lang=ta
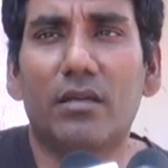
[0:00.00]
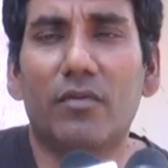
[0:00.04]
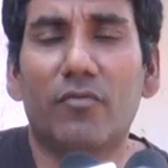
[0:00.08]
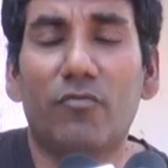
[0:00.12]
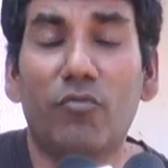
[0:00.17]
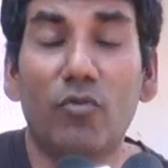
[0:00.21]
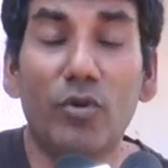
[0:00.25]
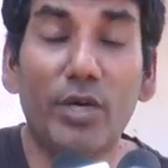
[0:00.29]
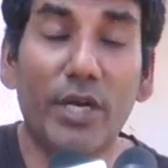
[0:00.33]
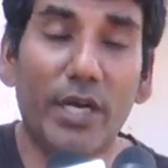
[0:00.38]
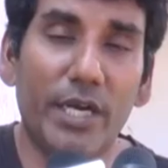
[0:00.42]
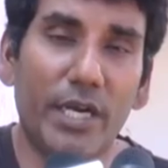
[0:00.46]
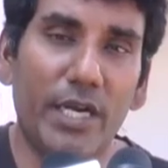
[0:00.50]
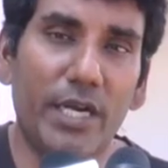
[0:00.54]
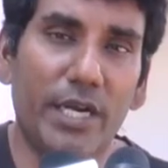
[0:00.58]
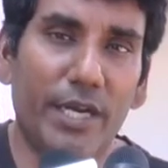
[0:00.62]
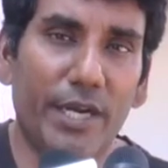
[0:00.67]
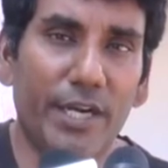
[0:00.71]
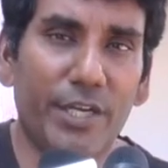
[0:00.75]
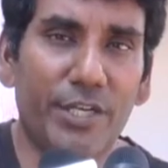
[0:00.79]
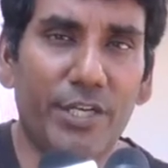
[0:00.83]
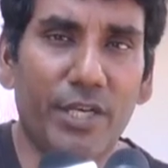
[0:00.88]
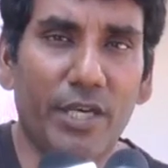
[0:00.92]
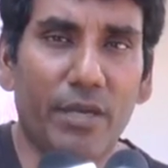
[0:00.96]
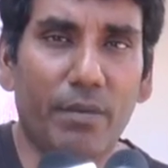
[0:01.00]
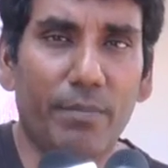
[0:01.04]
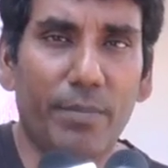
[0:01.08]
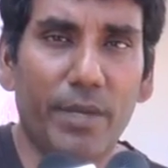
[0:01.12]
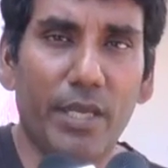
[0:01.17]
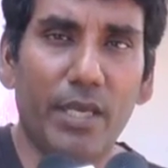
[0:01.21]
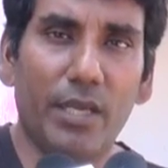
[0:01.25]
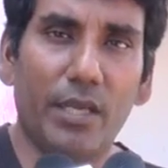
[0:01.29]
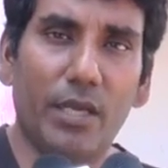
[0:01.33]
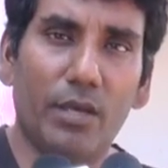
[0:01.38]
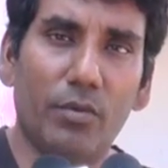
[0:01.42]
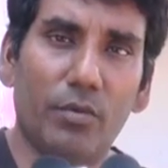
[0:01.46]
ஃபுட் அடல்ட்ரேஷன்
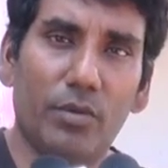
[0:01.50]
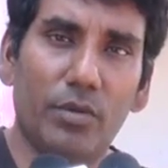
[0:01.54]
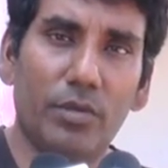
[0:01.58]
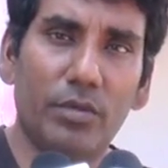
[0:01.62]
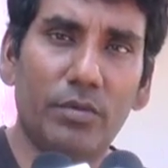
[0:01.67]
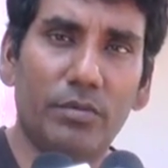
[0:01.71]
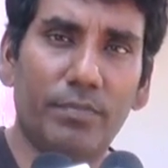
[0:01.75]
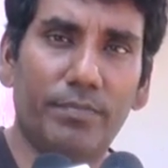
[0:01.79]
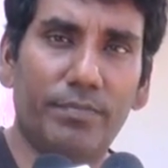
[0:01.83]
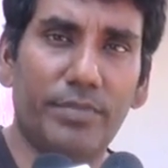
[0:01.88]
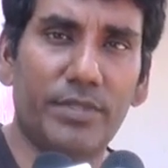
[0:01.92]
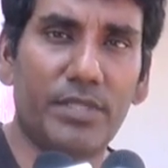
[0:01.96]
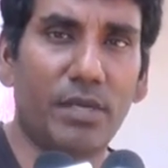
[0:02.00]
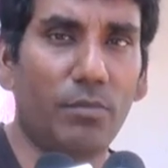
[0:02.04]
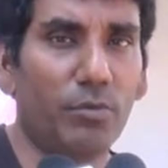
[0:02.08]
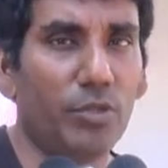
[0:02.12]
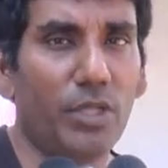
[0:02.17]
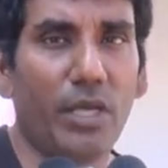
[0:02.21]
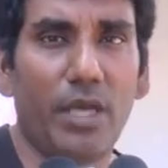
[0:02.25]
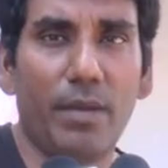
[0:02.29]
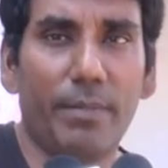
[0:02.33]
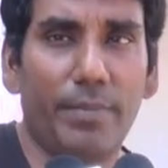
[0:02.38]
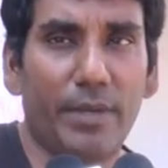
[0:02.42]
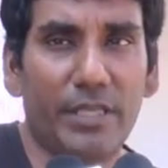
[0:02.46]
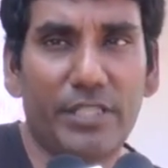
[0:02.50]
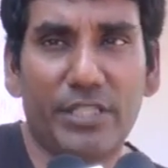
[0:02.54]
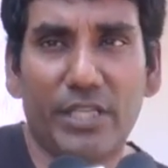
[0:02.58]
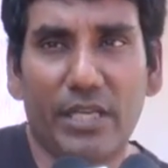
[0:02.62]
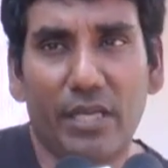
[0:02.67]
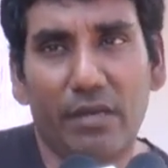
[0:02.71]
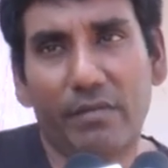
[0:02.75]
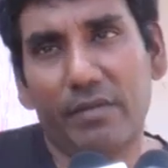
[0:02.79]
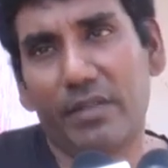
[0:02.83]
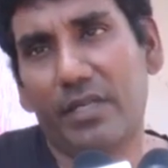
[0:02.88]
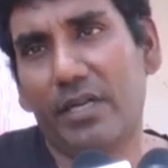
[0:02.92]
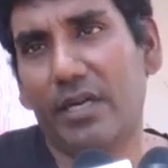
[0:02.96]
அப்படிங்கிற ஒரு சமுதாய
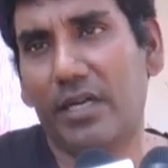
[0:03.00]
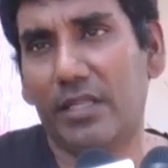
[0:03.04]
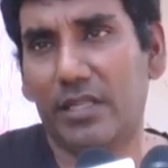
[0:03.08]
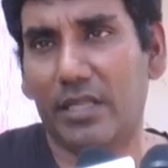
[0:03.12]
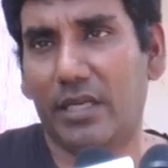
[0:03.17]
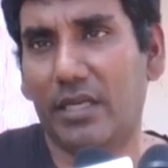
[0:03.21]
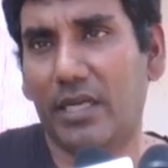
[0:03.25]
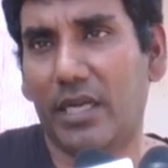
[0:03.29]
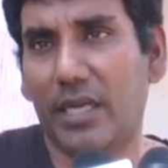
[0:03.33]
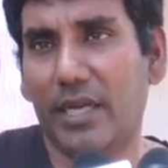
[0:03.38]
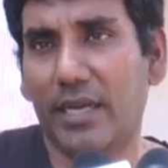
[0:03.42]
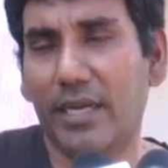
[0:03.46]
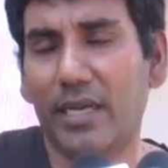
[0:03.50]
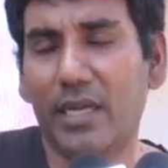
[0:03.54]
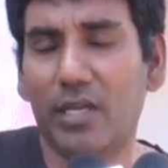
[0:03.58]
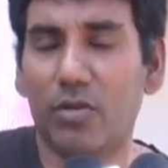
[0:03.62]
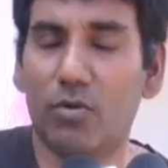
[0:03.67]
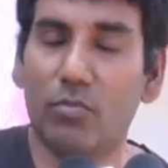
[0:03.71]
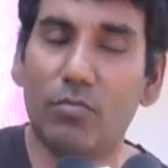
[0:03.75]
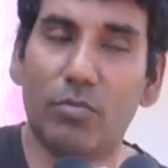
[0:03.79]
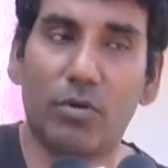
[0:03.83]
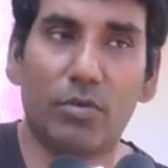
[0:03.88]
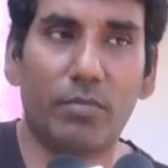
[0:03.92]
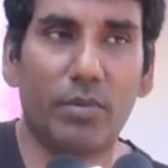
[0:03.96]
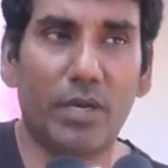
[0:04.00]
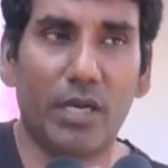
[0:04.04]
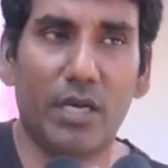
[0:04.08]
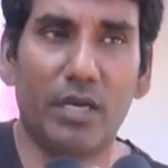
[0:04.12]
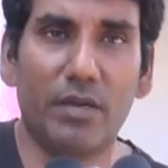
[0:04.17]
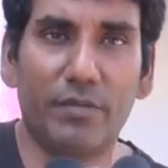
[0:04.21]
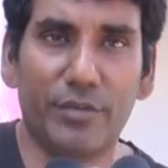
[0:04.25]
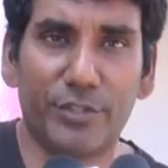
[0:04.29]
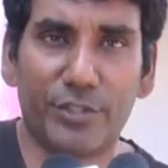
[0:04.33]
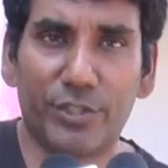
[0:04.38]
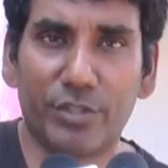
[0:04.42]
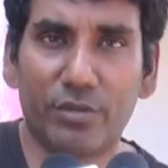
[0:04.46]
பிரச்சனையை வந்து எடுத்திருக்காங்க ரொம்ப ரொம்ப
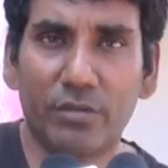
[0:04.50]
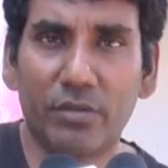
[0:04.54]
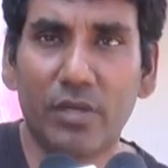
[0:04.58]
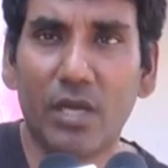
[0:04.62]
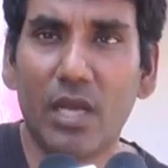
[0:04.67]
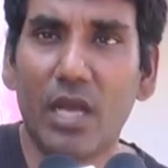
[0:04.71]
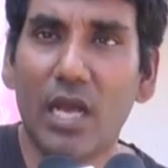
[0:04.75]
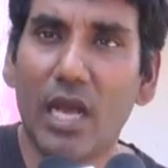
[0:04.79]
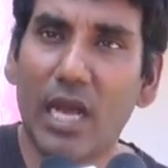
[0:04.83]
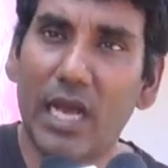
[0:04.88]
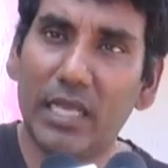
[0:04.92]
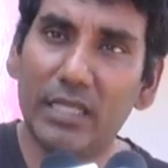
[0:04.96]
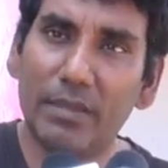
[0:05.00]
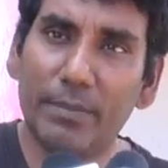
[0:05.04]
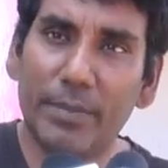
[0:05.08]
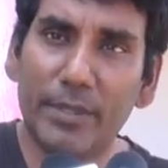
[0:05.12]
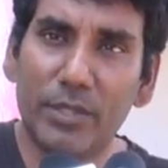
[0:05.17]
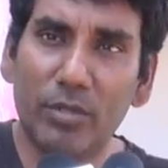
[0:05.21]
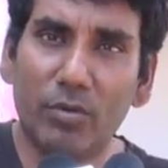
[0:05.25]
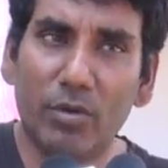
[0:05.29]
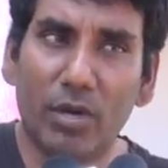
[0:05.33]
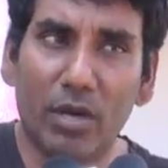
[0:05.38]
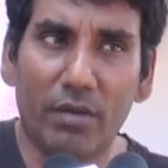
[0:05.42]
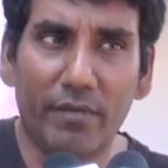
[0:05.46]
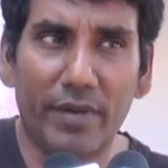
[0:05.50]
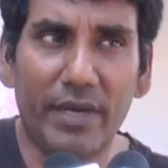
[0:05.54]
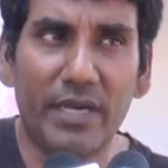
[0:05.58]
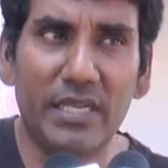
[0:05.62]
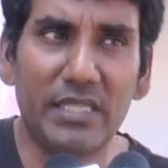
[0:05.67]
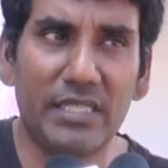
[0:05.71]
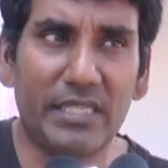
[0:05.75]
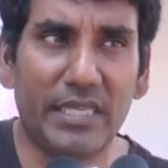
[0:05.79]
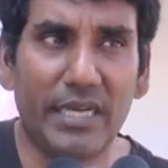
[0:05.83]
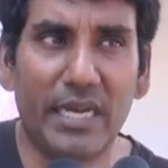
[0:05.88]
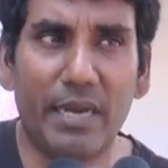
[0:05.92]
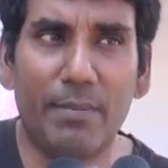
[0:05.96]
நல்ல விஷயம் அதை பற்றி ஒரு
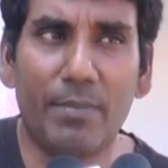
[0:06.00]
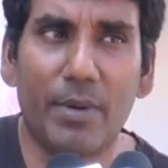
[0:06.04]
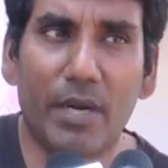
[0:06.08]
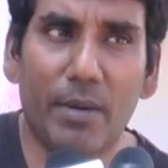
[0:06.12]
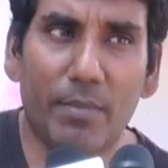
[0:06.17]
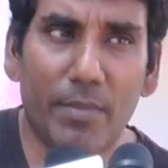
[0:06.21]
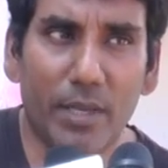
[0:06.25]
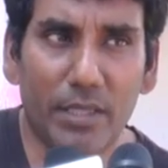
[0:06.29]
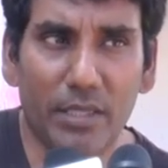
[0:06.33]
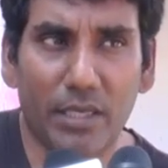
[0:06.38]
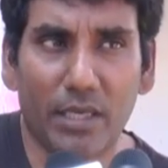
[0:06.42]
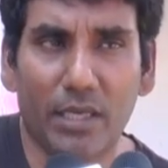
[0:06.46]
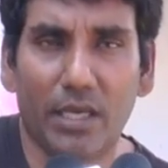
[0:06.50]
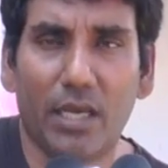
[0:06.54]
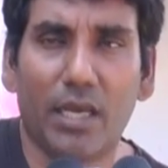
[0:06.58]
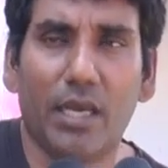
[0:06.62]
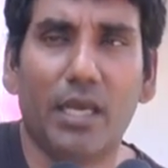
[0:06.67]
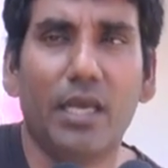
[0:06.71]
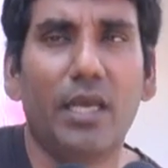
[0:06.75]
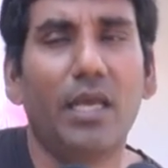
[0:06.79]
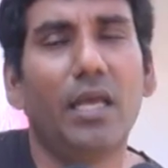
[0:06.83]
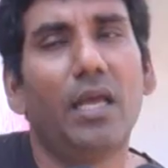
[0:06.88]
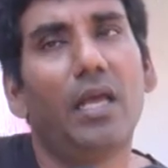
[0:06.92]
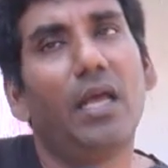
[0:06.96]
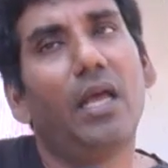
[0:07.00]
அவேர்னஸ் க்ரியேட் பண்ண பார்த்துருக்காங்க